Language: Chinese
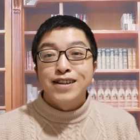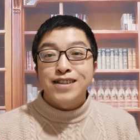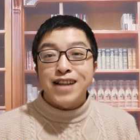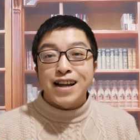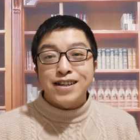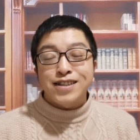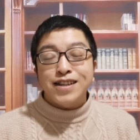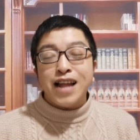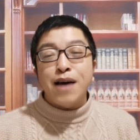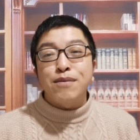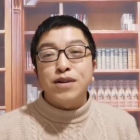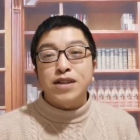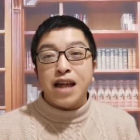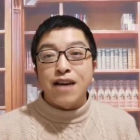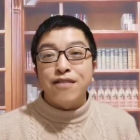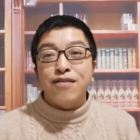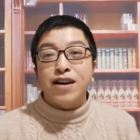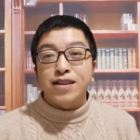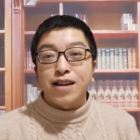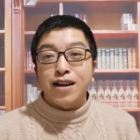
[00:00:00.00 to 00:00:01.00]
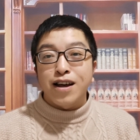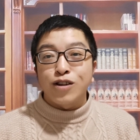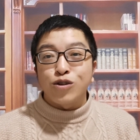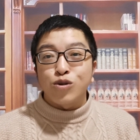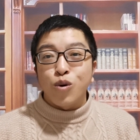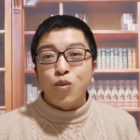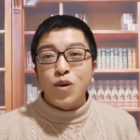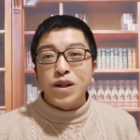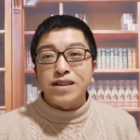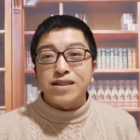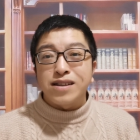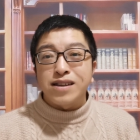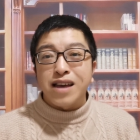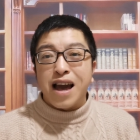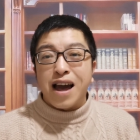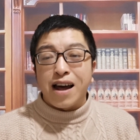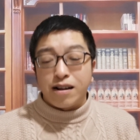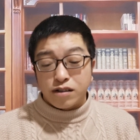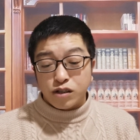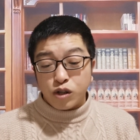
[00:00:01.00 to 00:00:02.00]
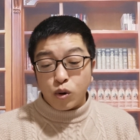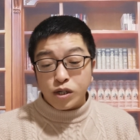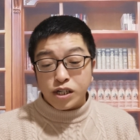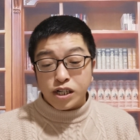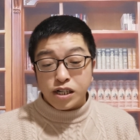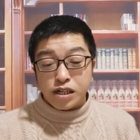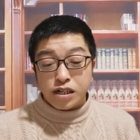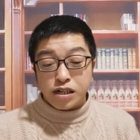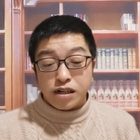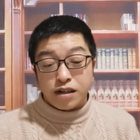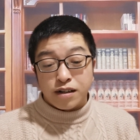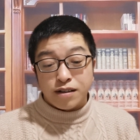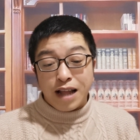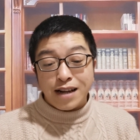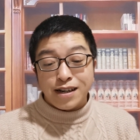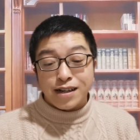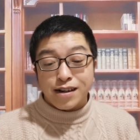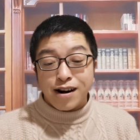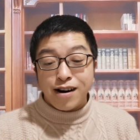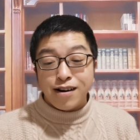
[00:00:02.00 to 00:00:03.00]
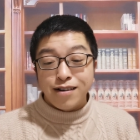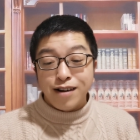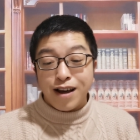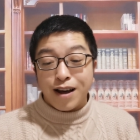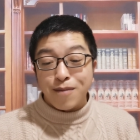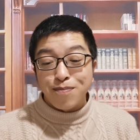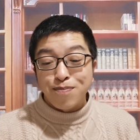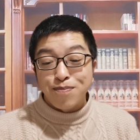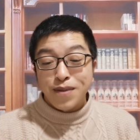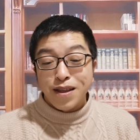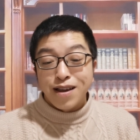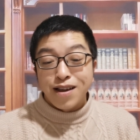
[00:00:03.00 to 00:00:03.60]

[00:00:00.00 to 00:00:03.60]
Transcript: 但是他们采访的很多问题啊都是带着坑的。